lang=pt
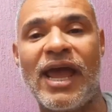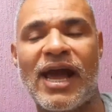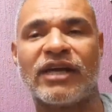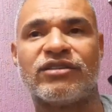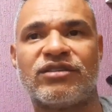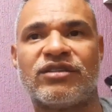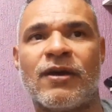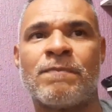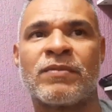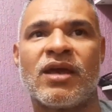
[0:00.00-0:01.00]
reais.
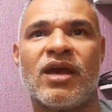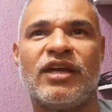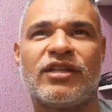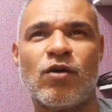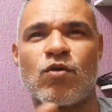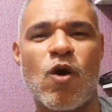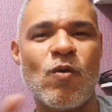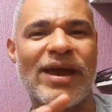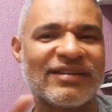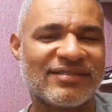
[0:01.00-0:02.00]
Então,
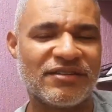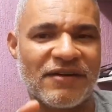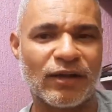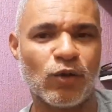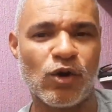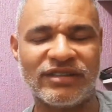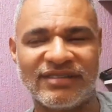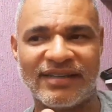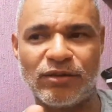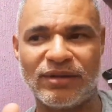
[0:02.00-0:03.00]
com esse valor de
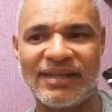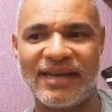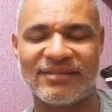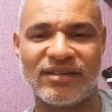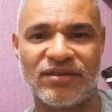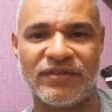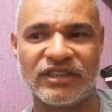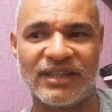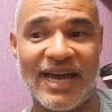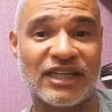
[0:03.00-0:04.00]
110,
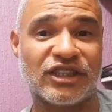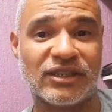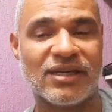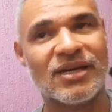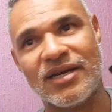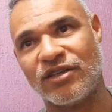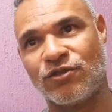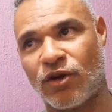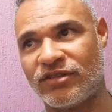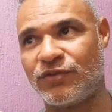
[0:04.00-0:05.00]
120 reais,
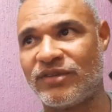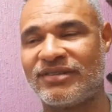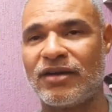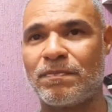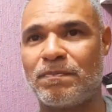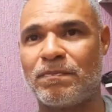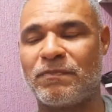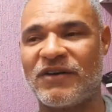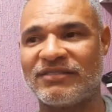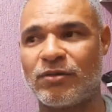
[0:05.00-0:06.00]
só se você
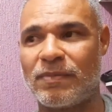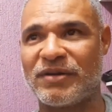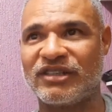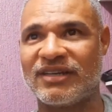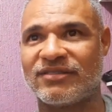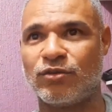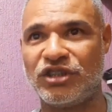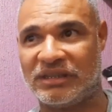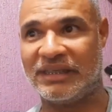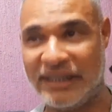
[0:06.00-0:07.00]
fazer uma prestação
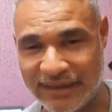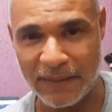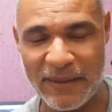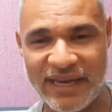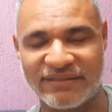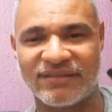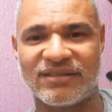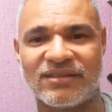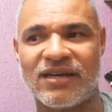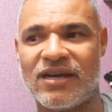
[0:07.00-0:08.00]
de 30
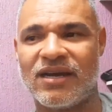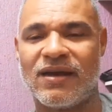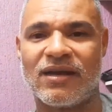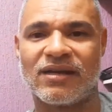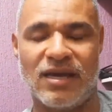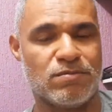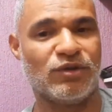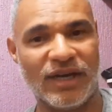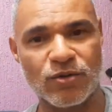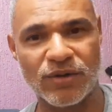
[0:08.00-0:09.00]
meses, que é
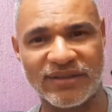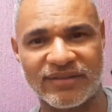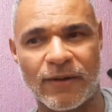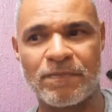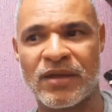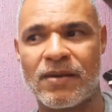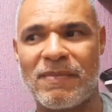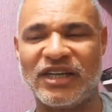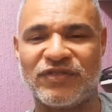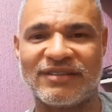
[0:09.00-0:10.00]
muita coisa.
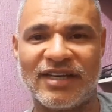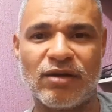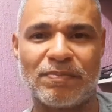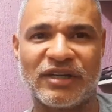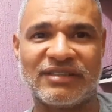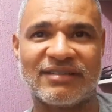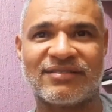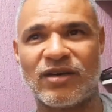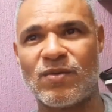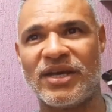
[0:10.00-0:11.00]
Mas fazendo uma
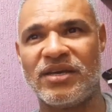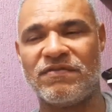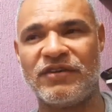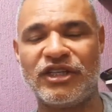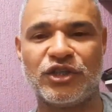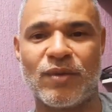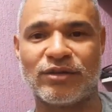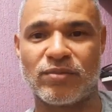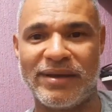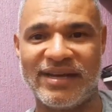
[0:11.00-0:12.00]
prestação aí em
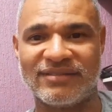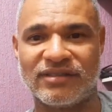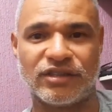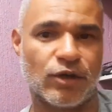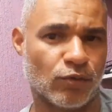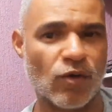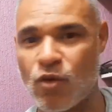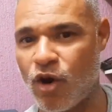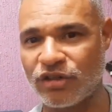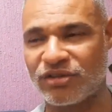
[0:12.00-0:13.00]
24 meses, eu não
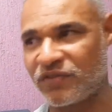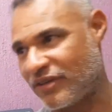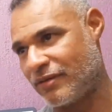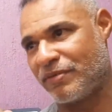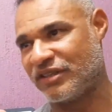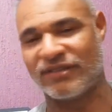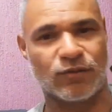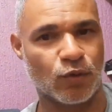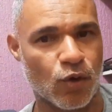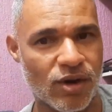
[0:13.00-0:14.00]
gosto de fazer
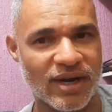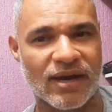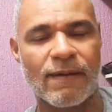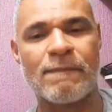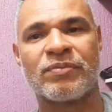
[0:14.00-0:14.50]
prestação longa,